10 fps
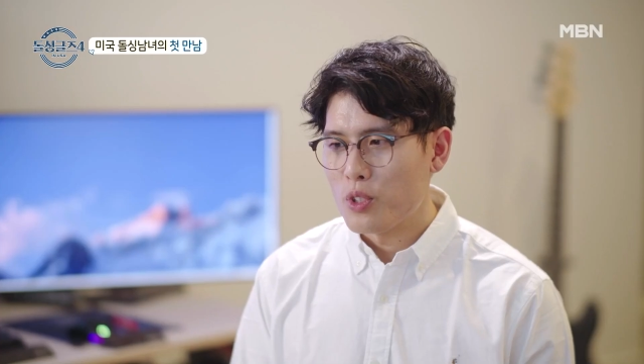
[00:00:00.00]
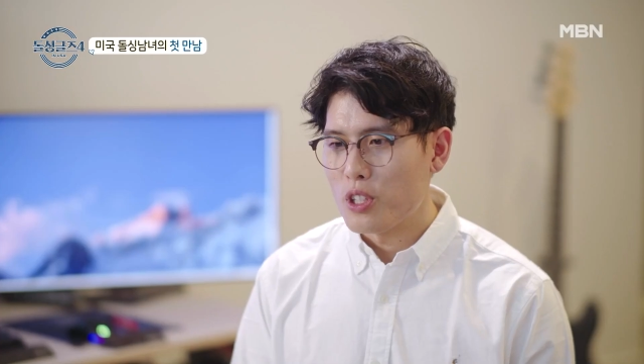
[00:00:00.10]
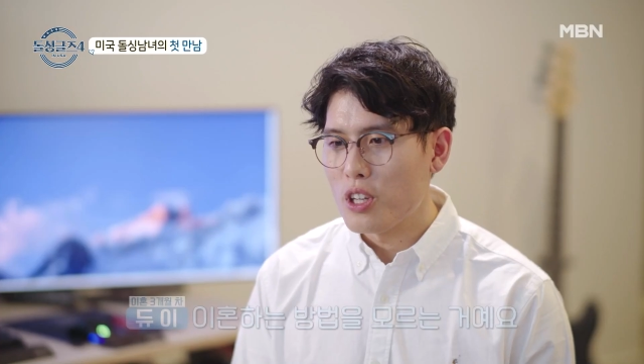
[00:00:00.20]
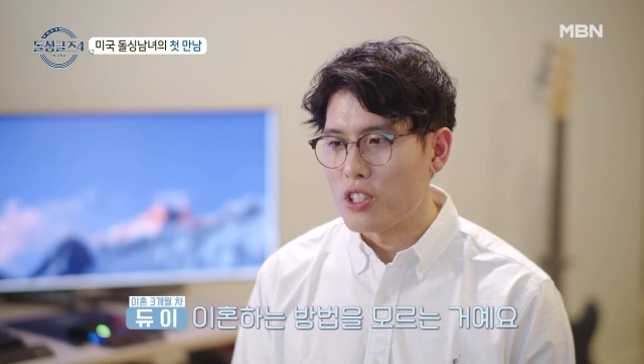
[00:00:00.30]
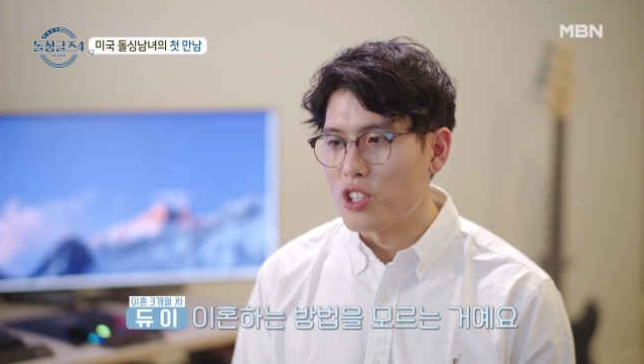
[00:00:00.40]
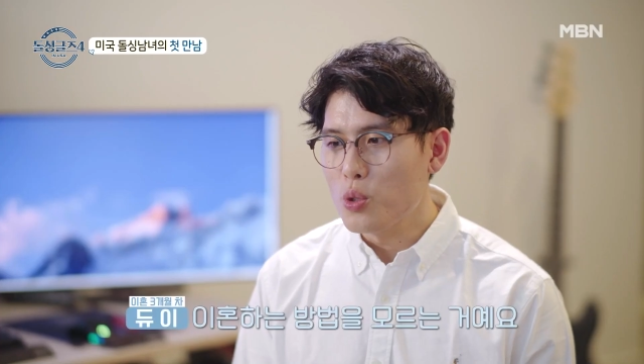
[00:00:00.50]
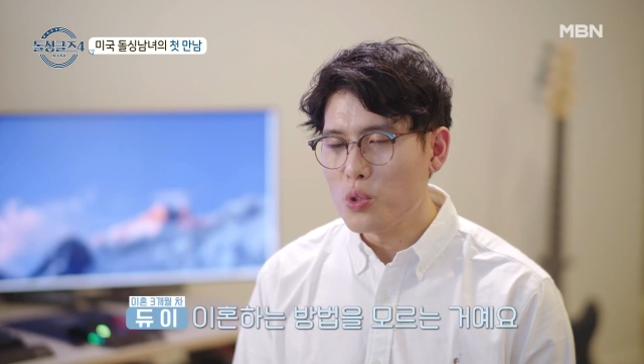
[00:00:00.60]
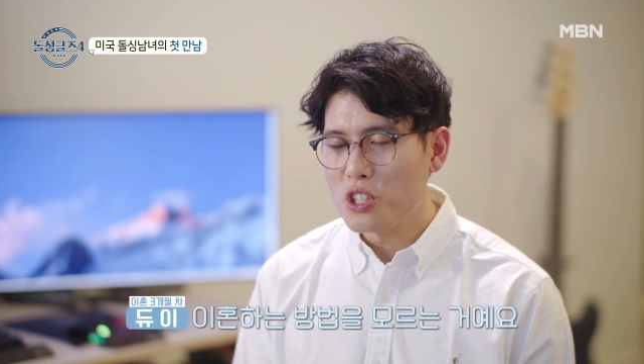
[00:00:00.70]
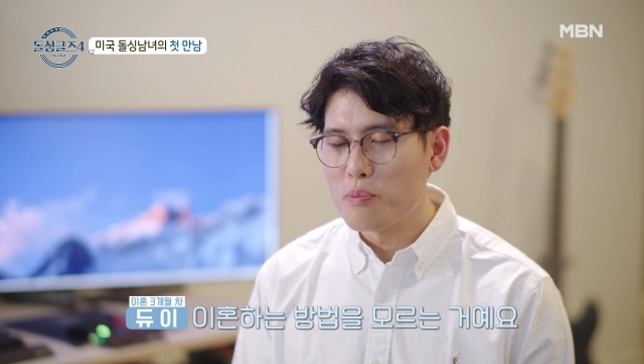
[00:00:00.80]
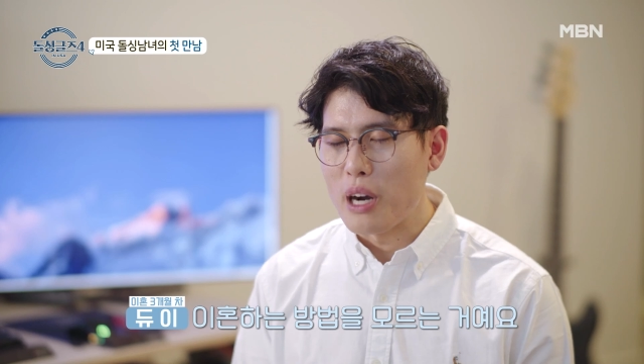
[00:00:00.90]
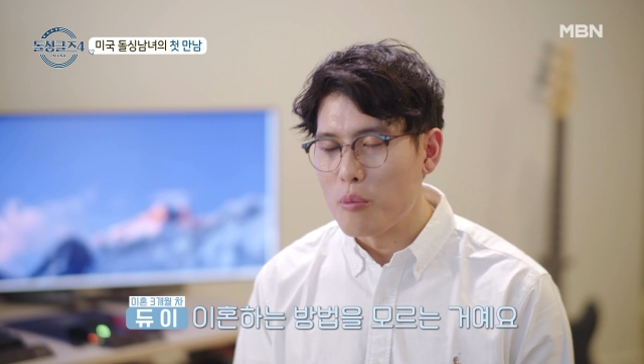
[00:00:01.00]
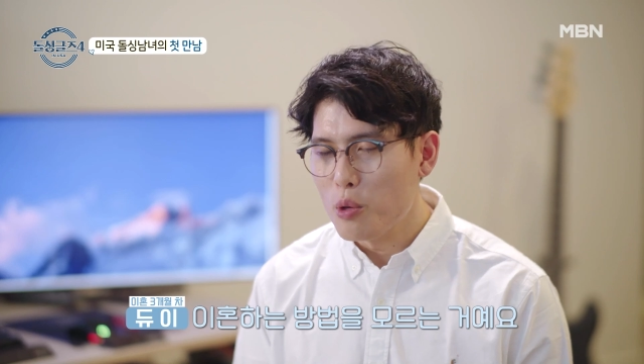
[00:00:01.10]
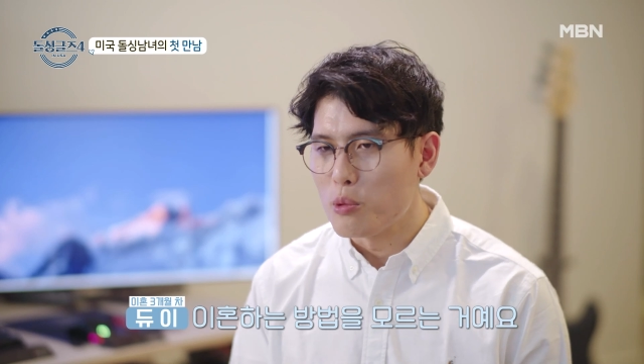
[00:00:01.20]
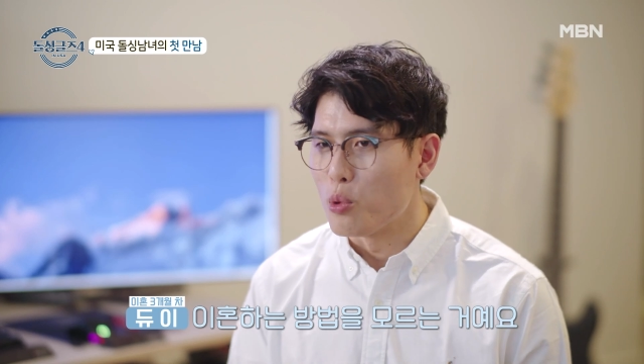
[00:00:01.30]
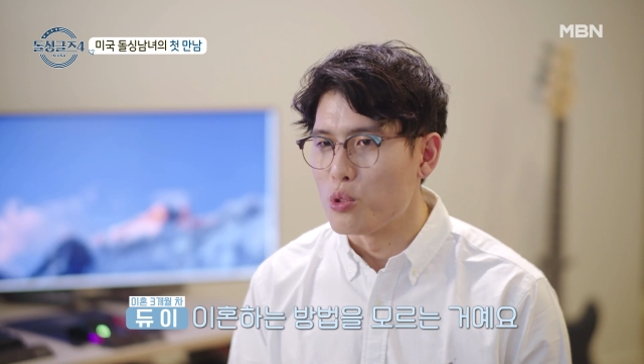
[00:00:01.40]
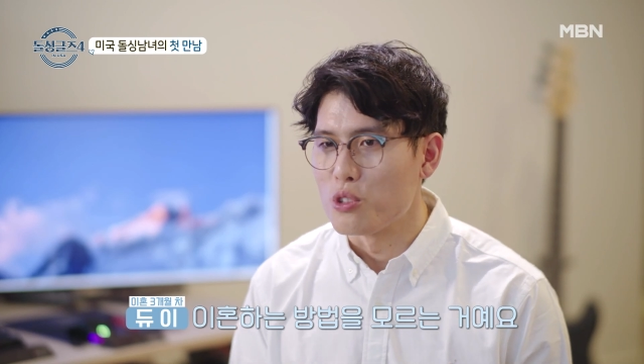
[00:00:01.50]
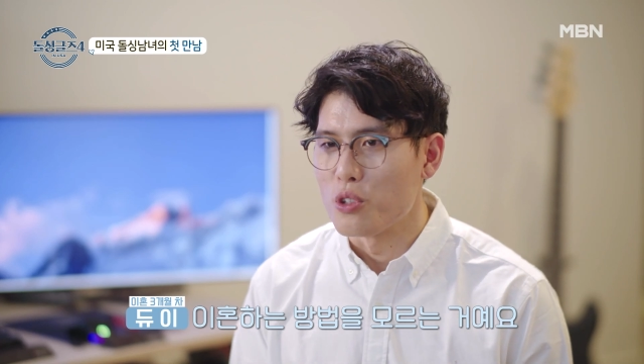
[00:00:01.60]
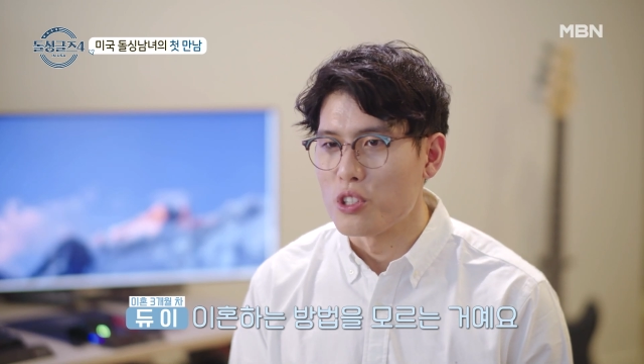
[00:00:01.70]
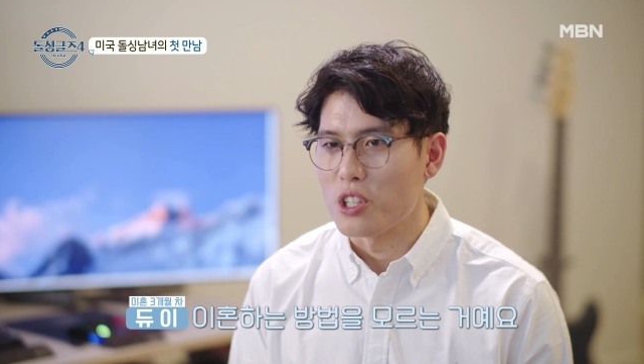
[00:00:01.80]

그러니까 이혼하는 방법을 모르는 거예요.